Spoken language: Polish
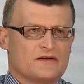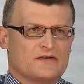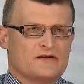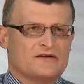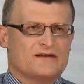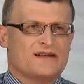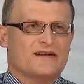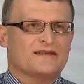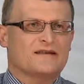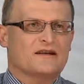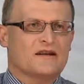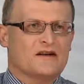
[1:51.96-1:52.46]

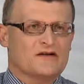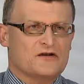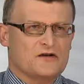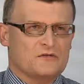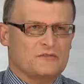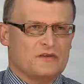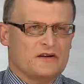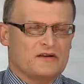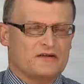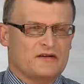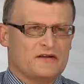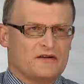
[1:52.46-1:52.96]
z nadkażeń
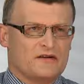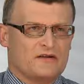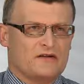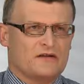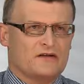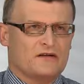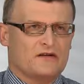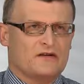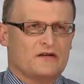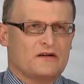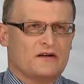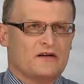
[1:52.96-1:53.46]

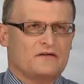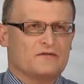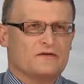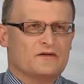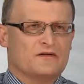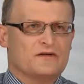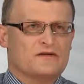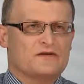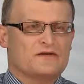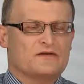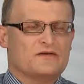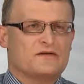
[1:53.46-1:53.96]
bakteryjnych, a
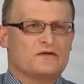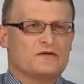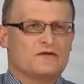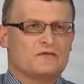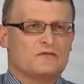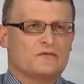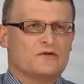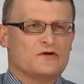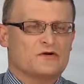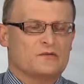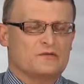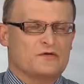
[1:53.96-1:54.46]
więc
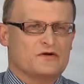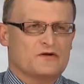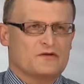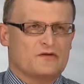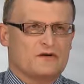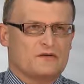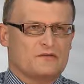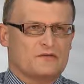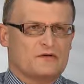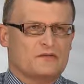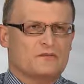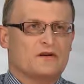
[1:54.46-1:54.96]
może być to
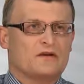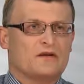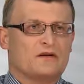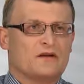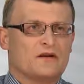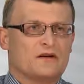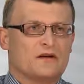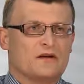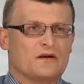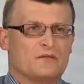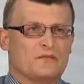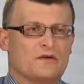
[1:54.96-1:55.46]
na przykład
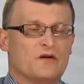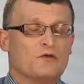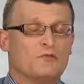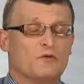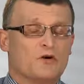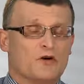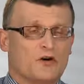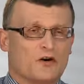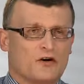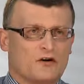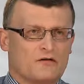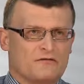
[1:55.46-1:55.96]

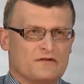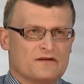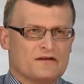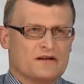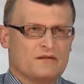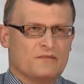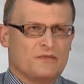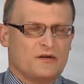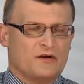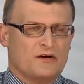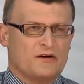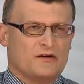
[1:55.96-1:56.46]
pneumokokowe
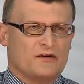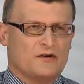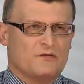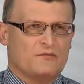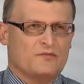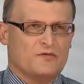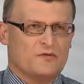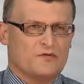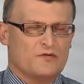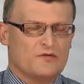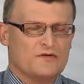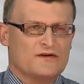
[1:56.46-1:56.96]
zapalenie
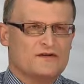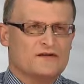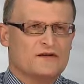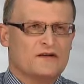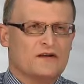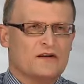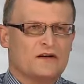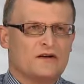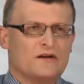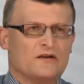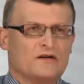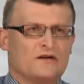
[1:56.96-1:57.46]
płuc,
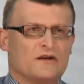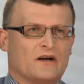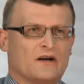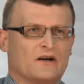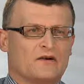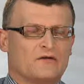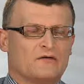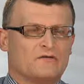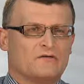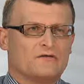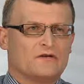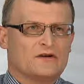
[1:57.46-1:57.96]
jak
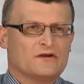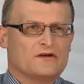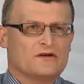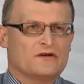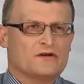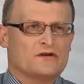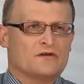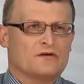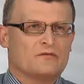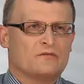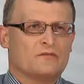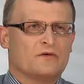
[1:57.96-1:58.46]

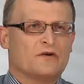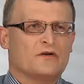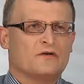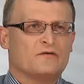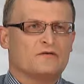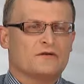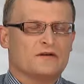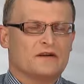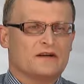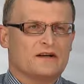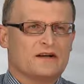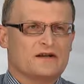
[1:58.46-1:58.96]
również mogą
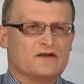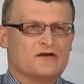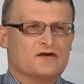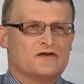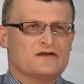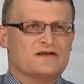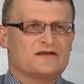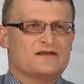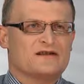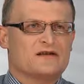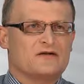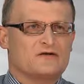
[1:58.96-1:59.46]
wynikać
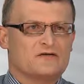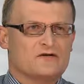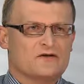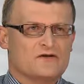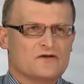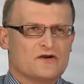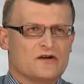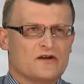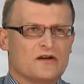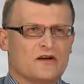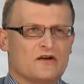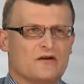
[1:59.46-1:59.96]
z
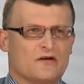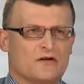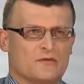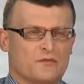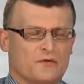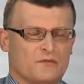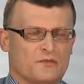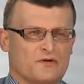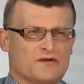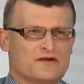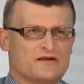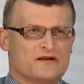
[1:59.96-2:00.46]
zaostrzenia
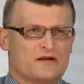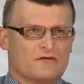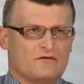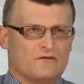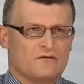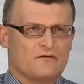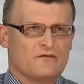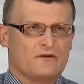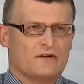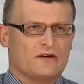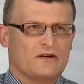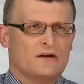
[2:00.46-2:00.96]
choroby
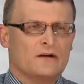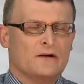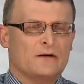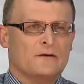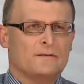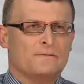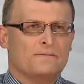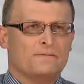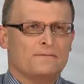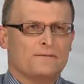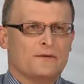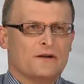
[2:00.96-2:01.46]
podstawowej,
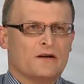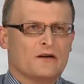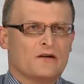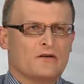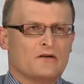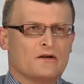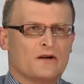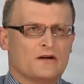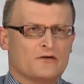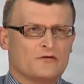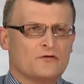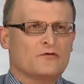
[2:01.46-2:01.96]
y,
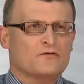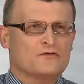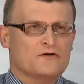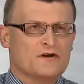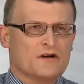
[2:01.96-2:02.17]
na którą